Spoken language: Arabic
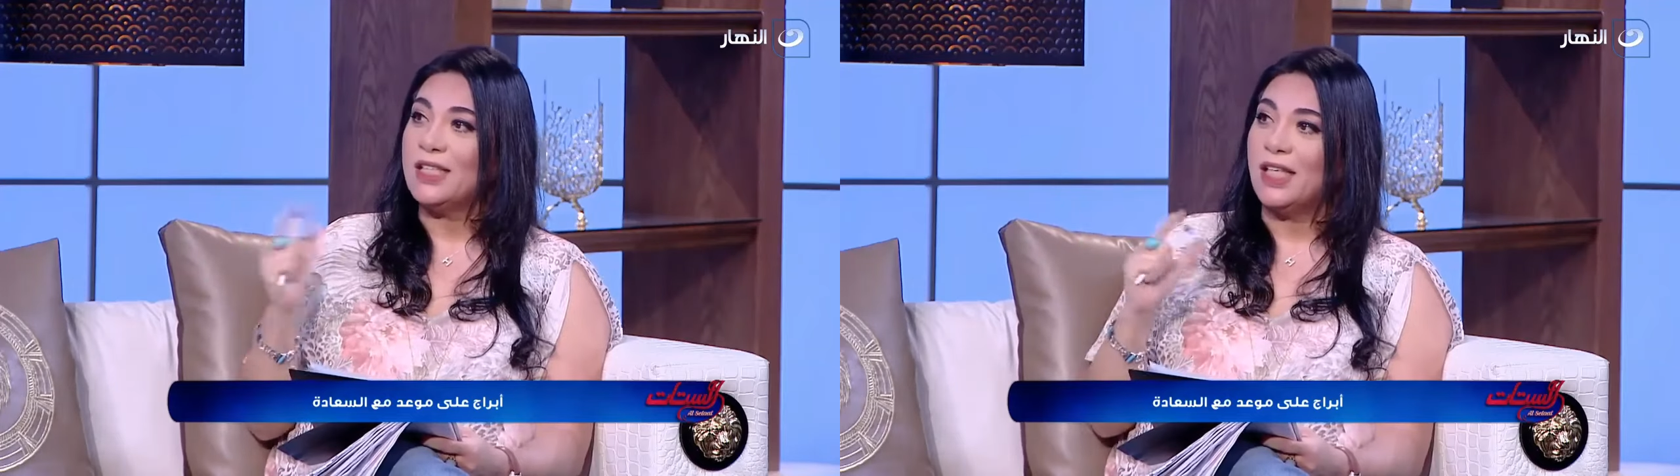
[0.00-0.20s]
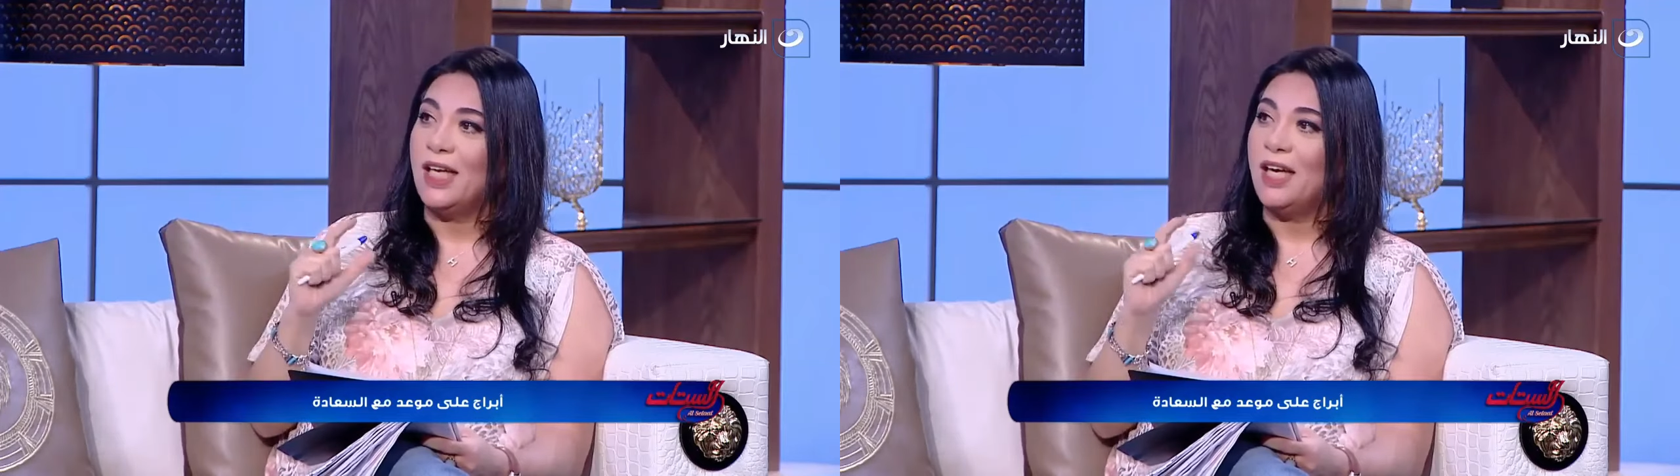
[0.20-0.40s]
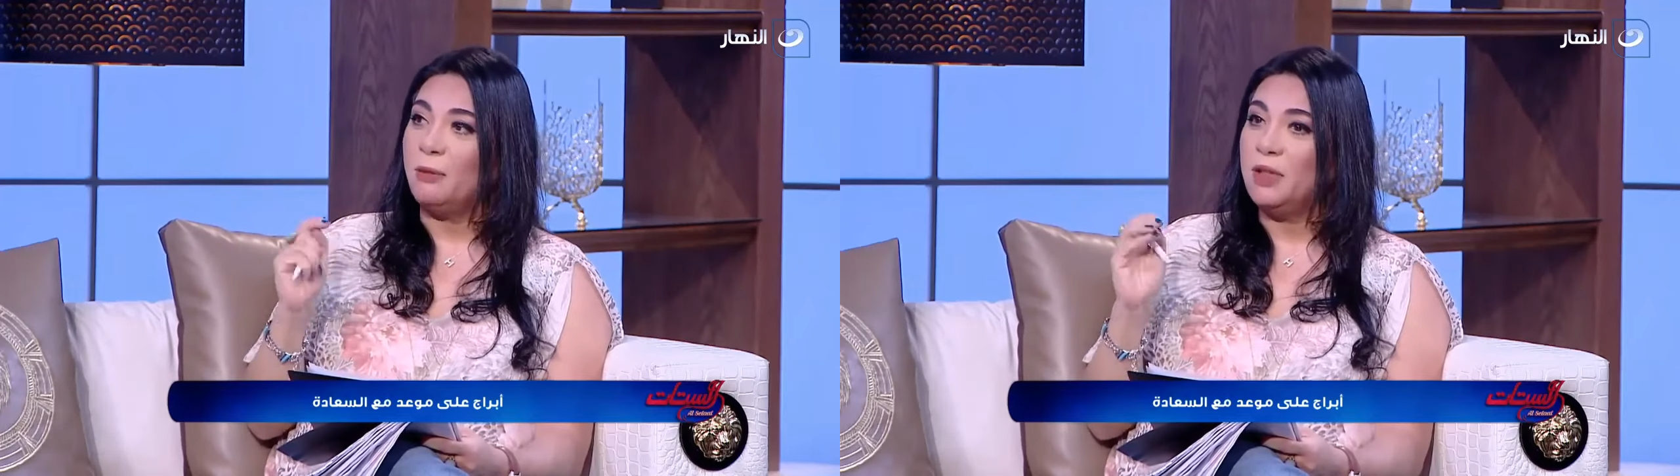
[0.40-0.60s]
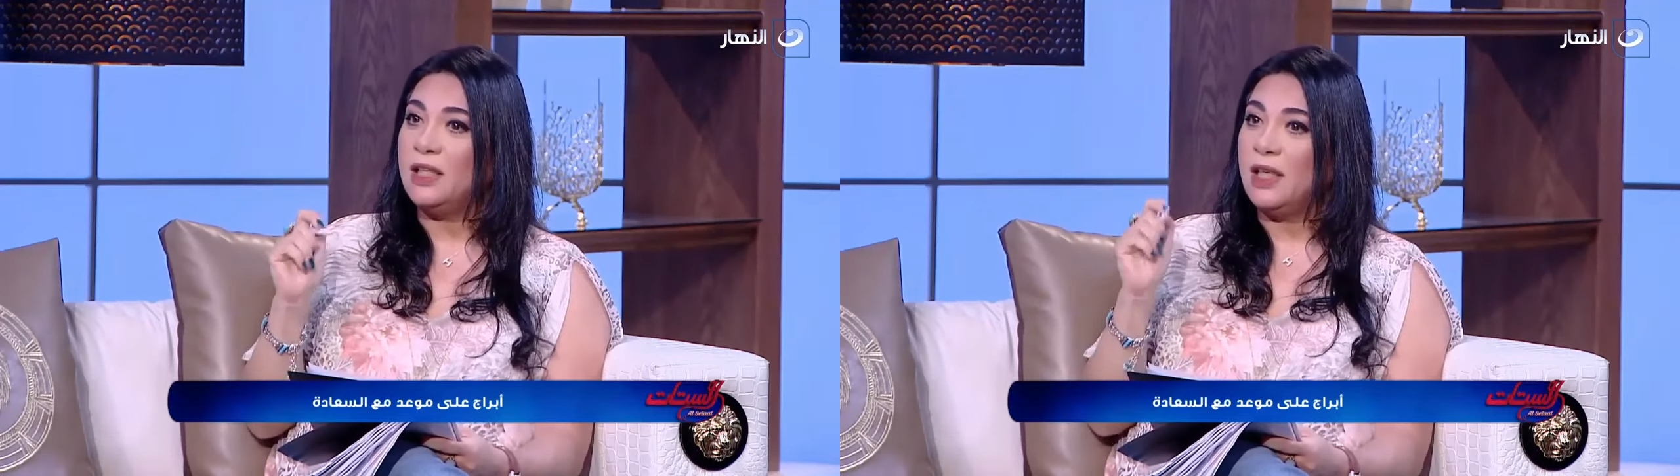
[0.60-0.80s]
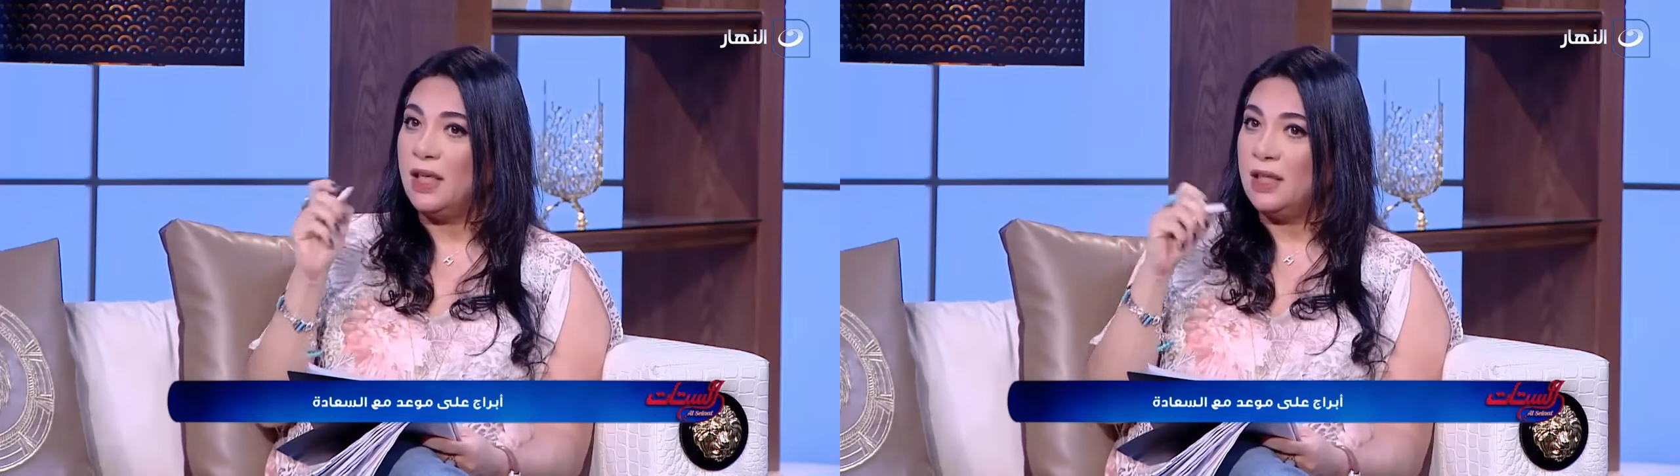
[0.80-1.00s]
هتصلحي
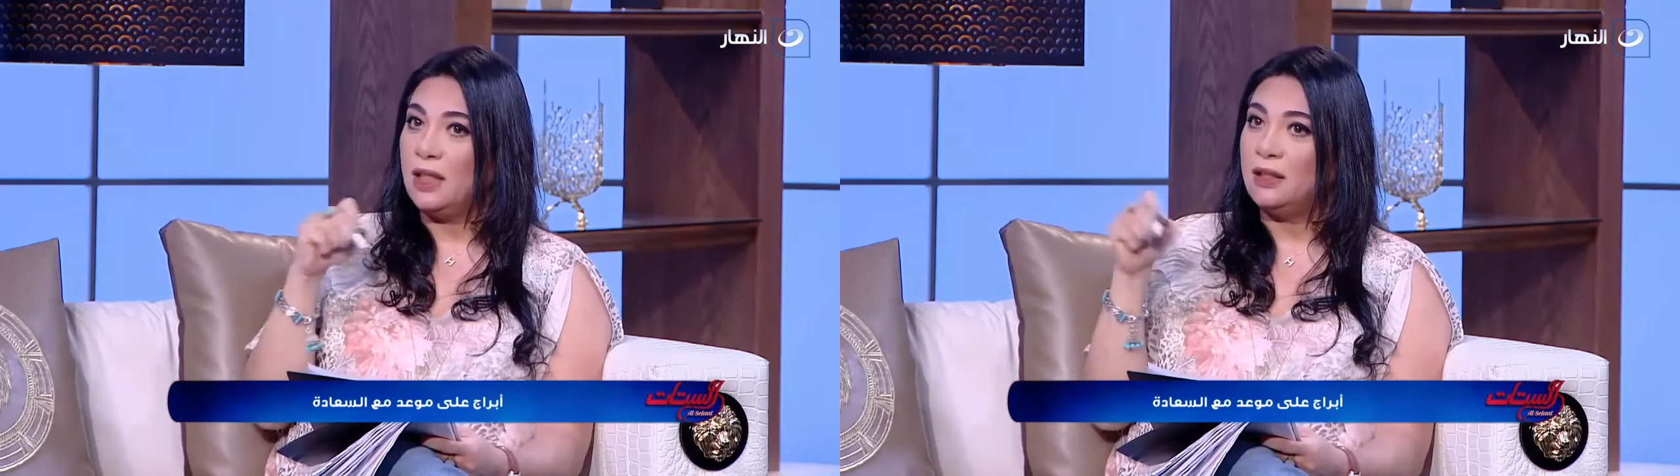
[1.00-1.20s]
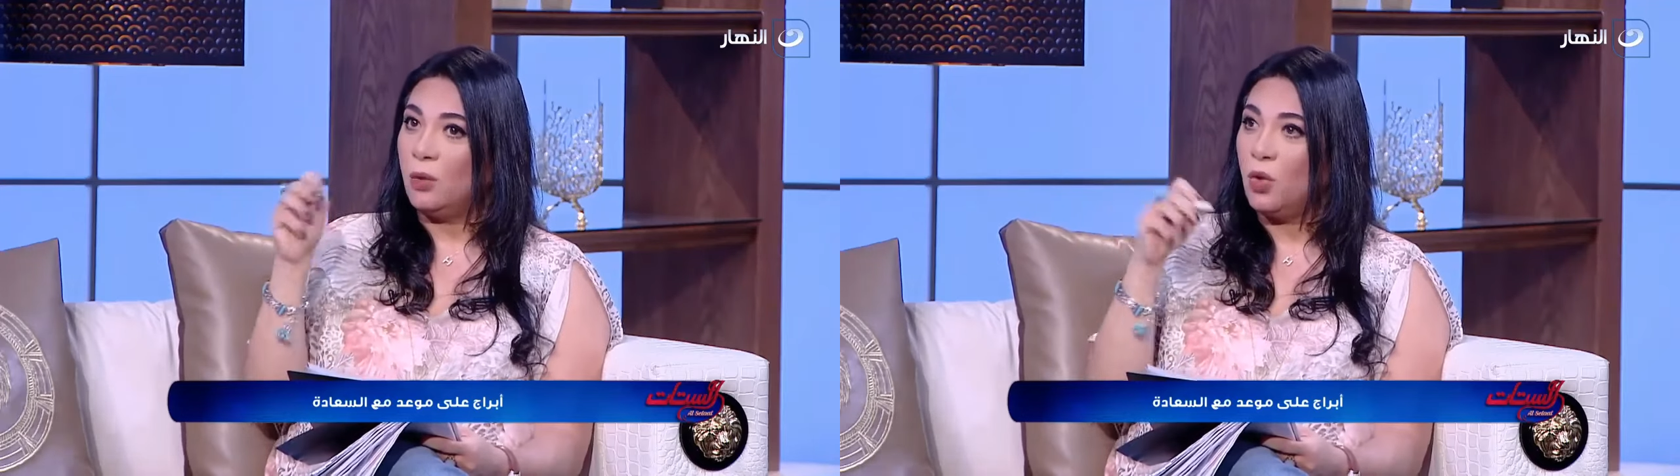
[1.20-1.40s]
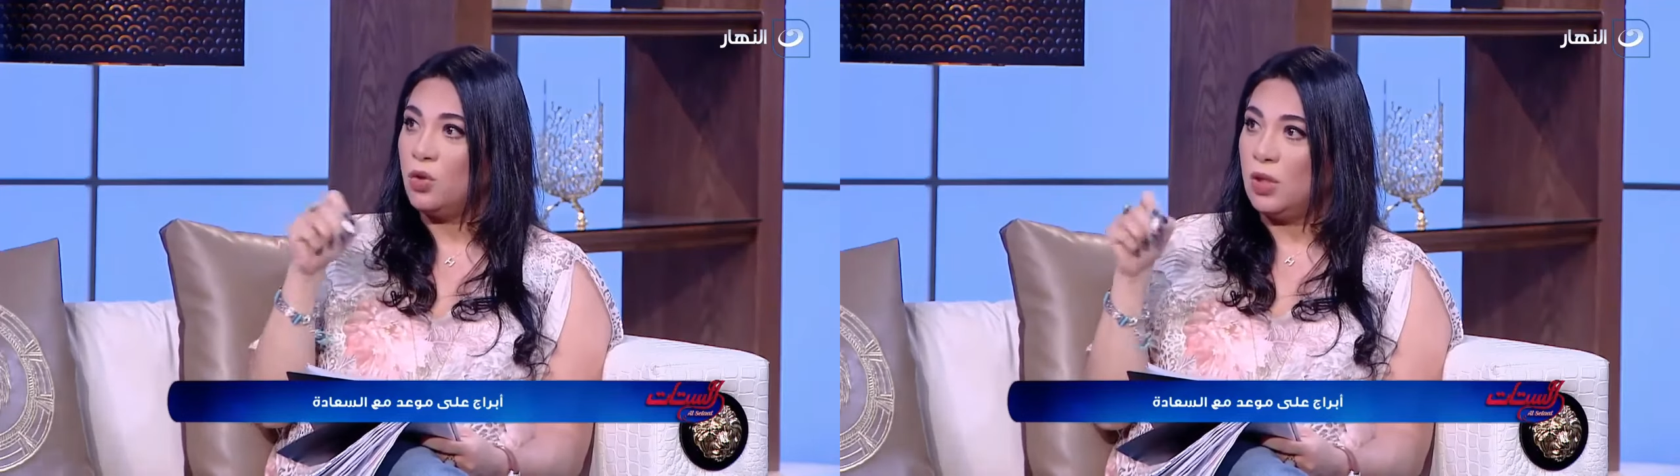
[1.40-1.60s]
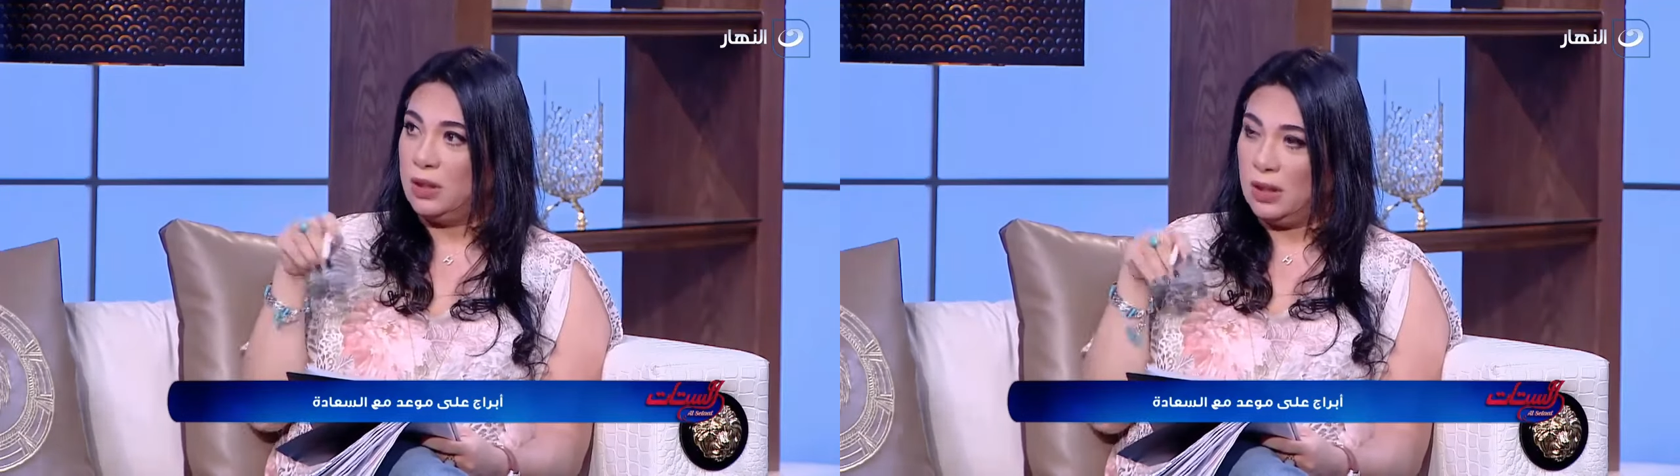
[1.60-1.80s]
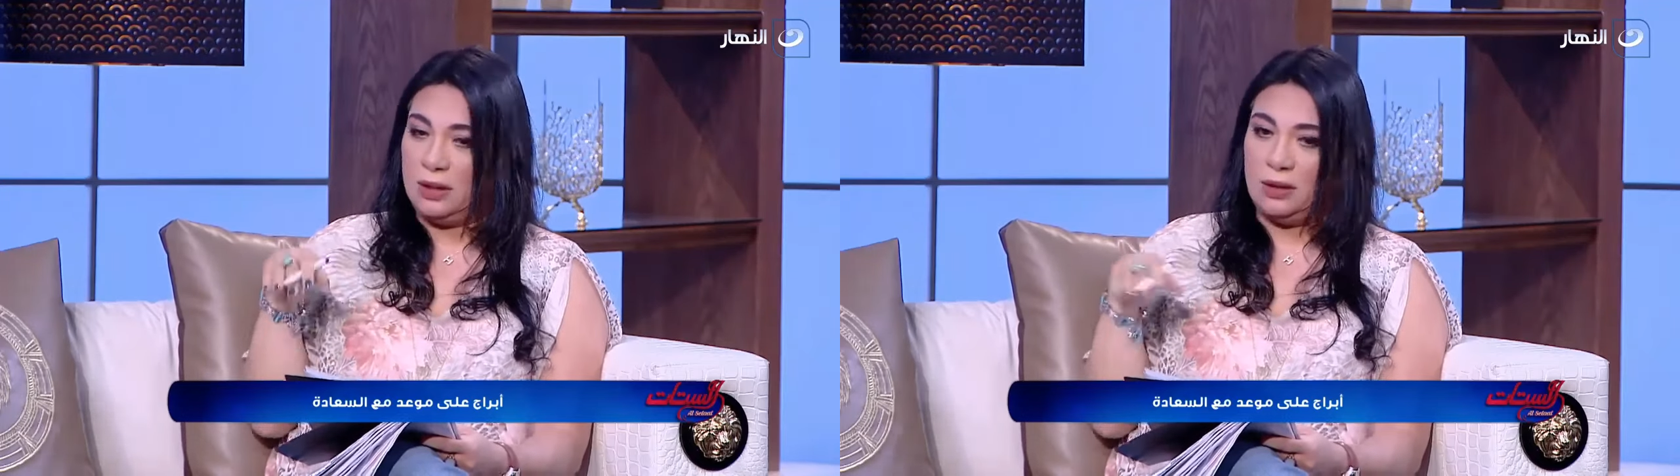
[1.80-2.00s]
عربيتك لان ده التواصل